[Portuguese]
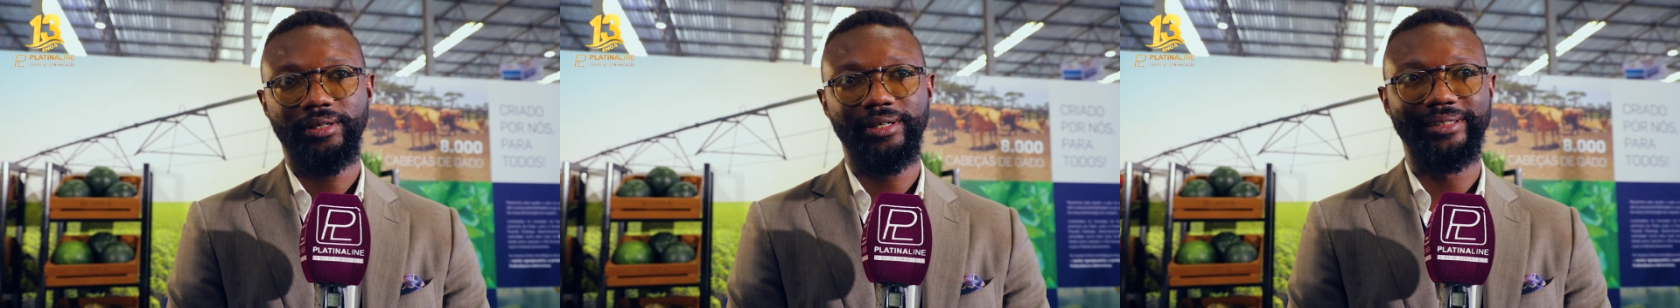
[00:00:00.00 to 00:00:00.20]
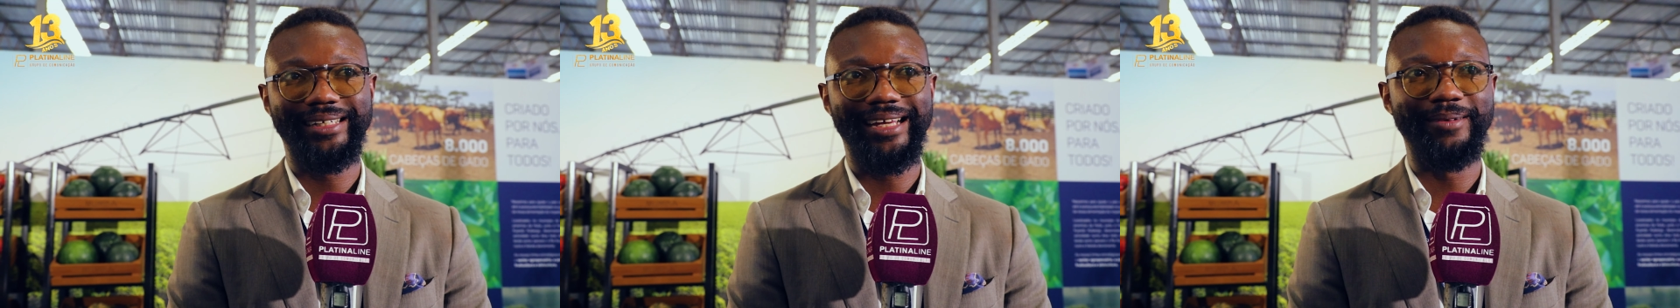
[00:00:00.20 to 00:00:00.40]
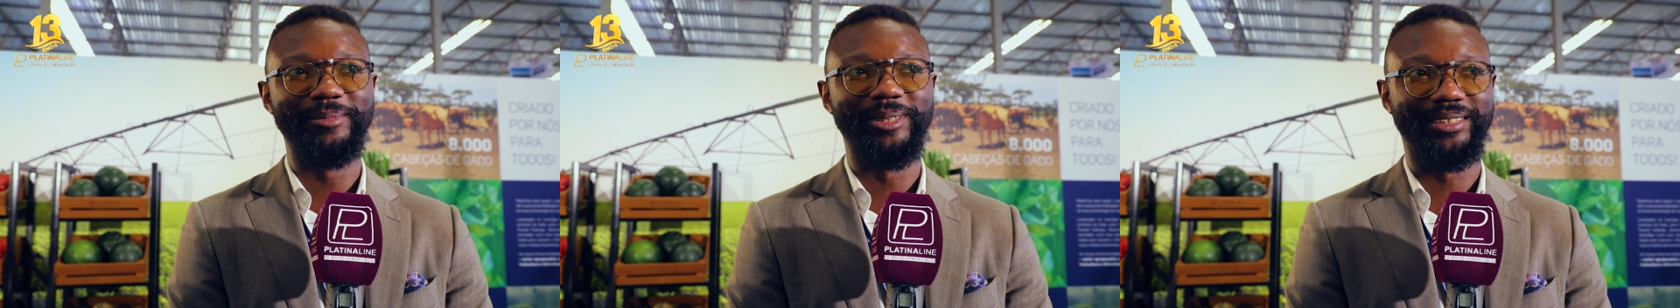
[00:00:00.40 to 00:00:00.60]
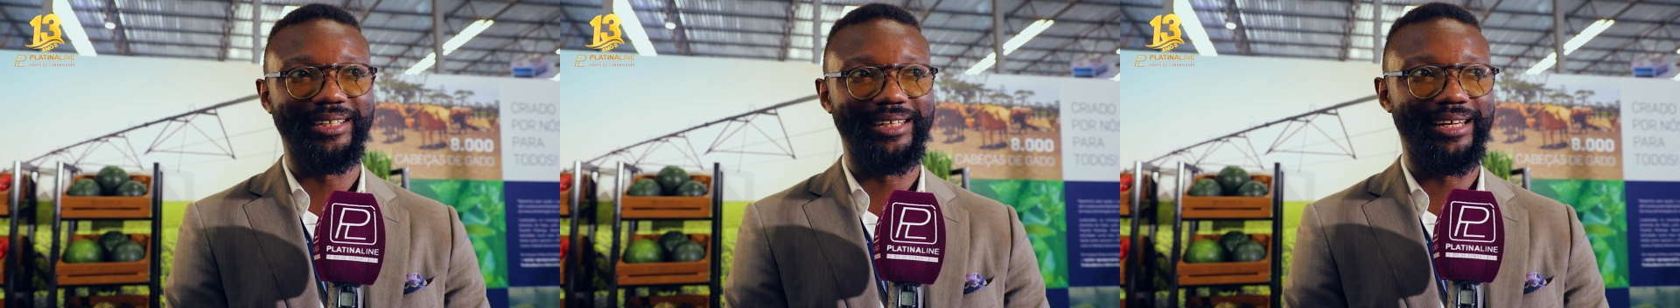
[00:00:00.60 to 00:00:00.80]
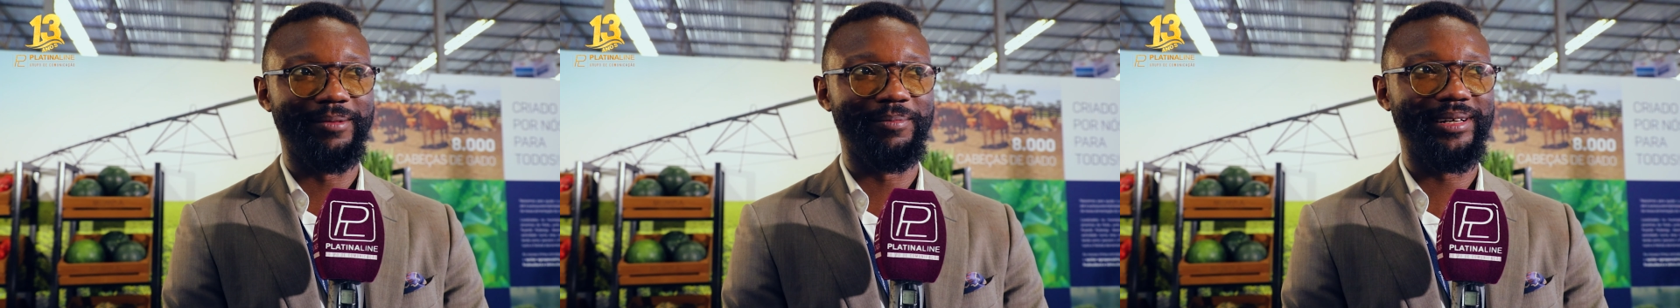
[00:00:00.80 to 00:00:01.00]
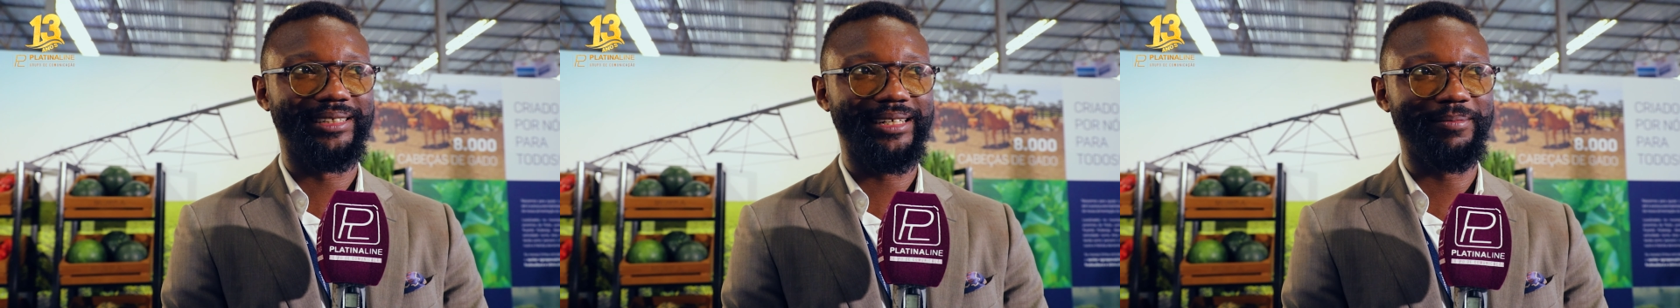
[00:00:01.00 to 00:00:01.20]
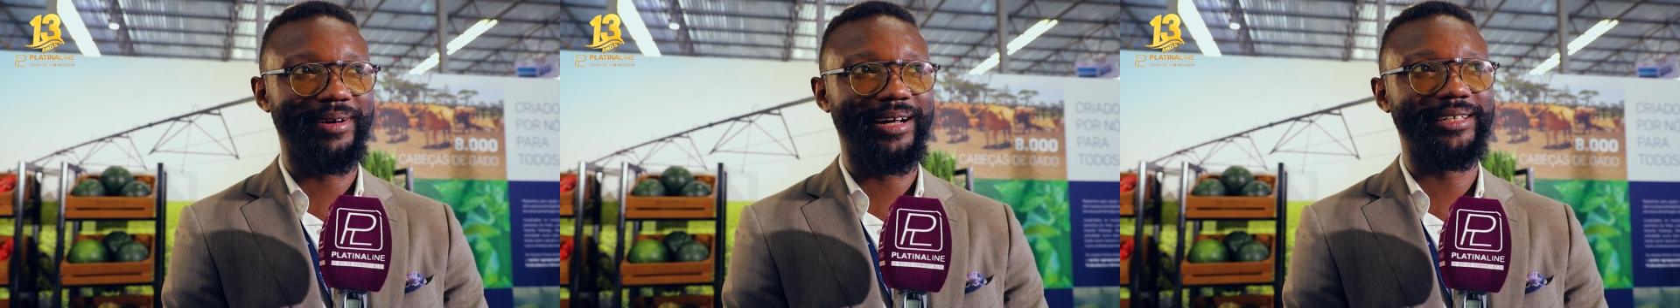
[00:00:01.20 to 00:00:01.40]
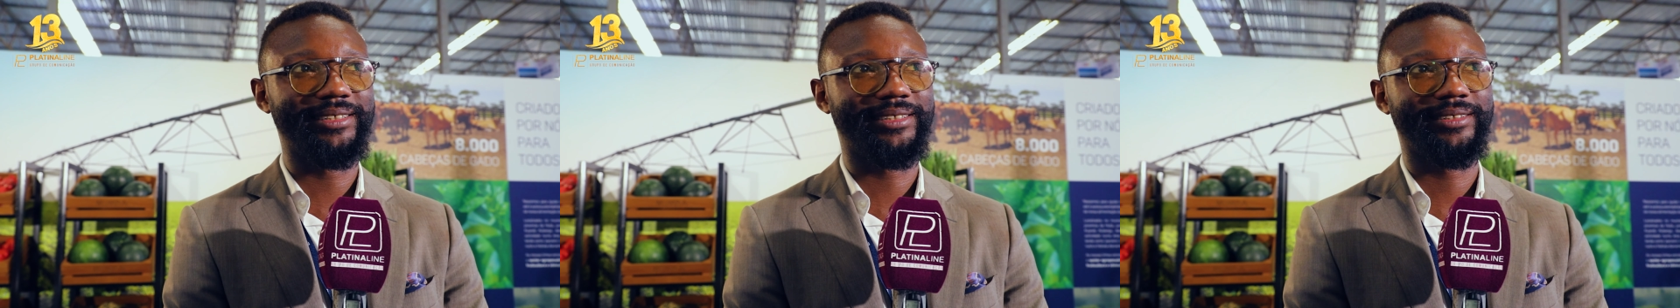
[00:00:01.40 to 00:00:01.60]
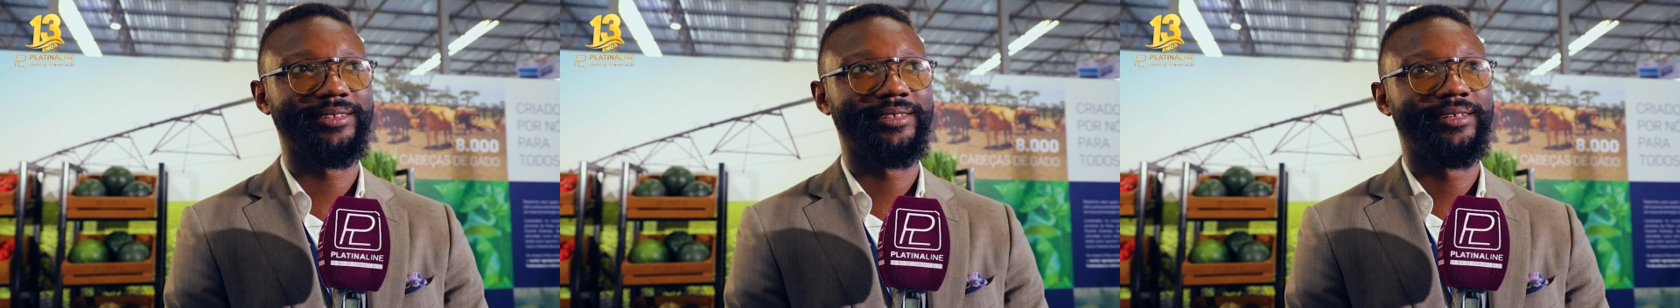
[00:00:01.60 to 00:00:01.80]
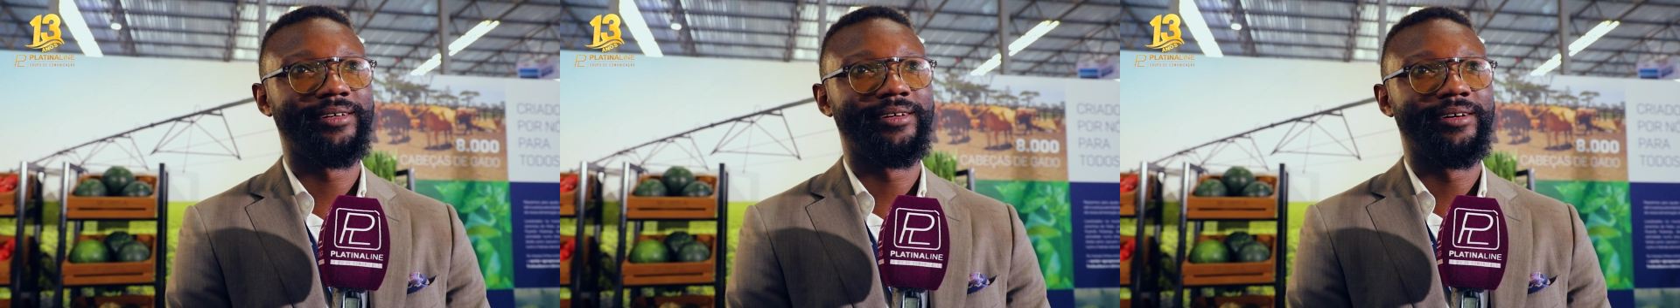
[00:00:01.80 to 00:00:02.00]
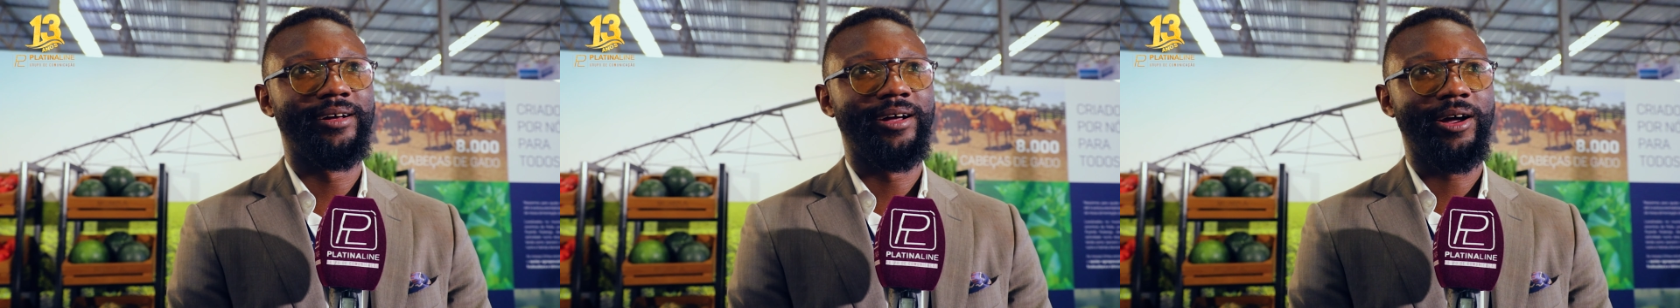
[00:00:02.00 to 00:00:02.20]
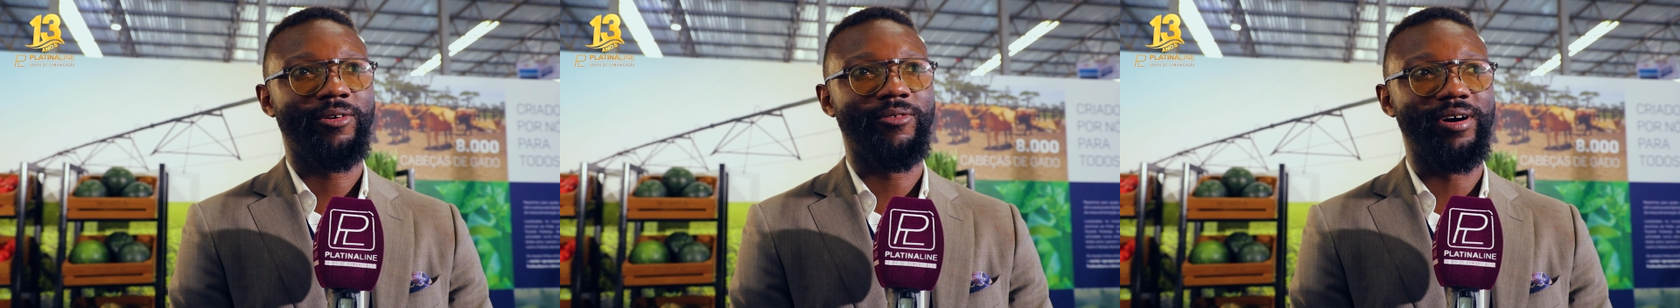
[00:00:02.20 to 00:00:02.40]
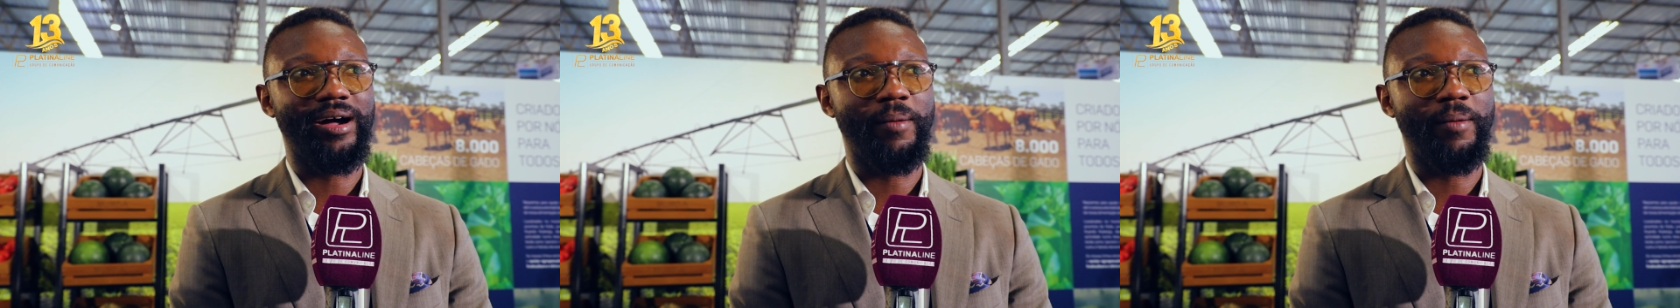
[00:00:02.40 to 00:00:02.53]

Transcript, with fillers: isso é a mestria, mas é mais com